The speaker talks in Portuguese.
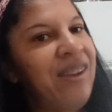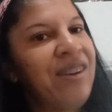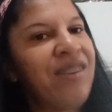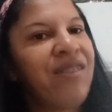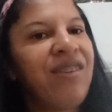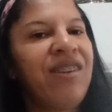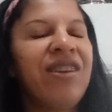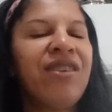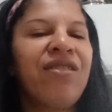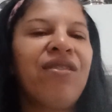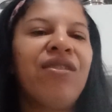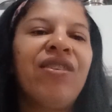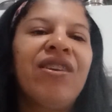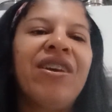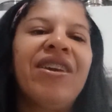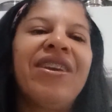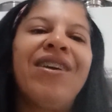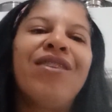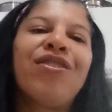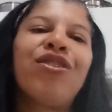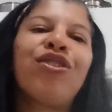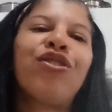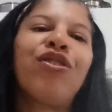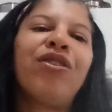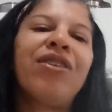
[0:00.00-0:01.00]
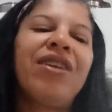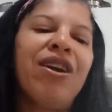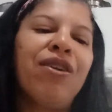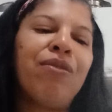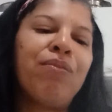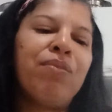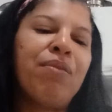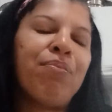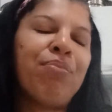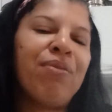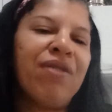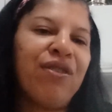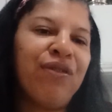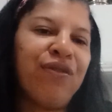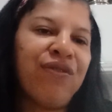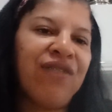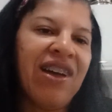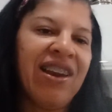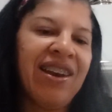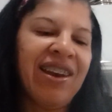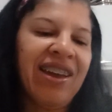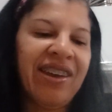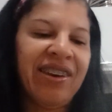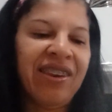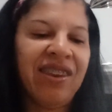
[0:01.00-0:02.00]
Tô indo no canal de Dona Rúbia para não
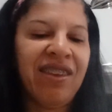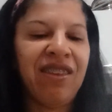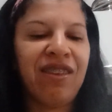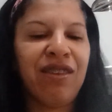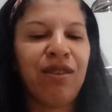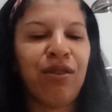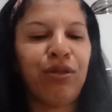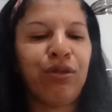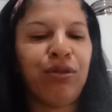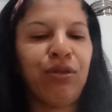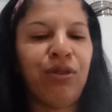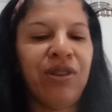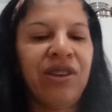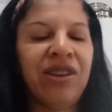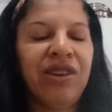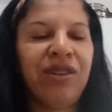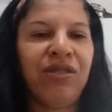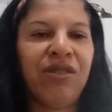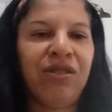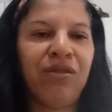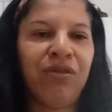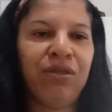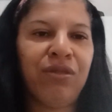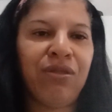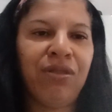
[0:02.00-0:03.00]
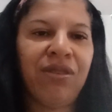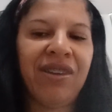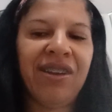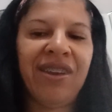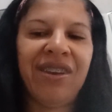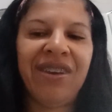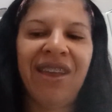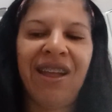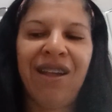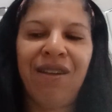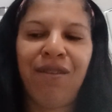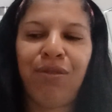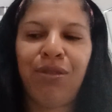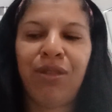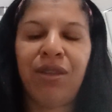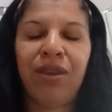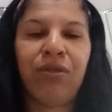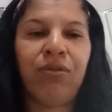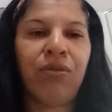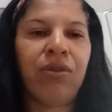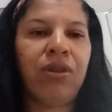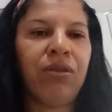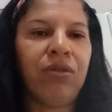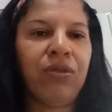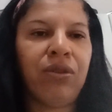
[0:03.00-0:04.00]
falarem aí que eu tô indo em outro canal,
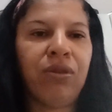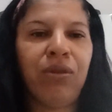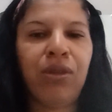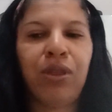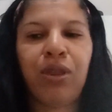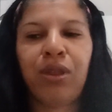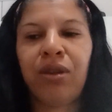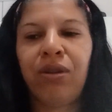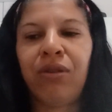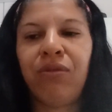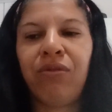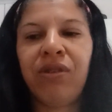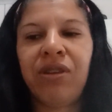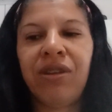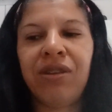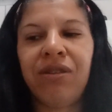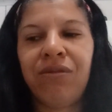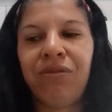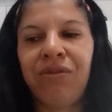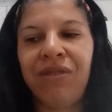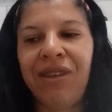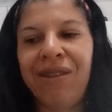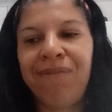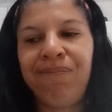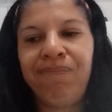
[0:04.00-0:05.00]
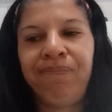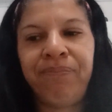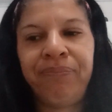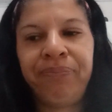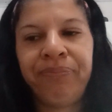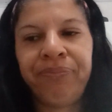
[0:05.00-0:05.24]
sendo que eu não estou indo, né?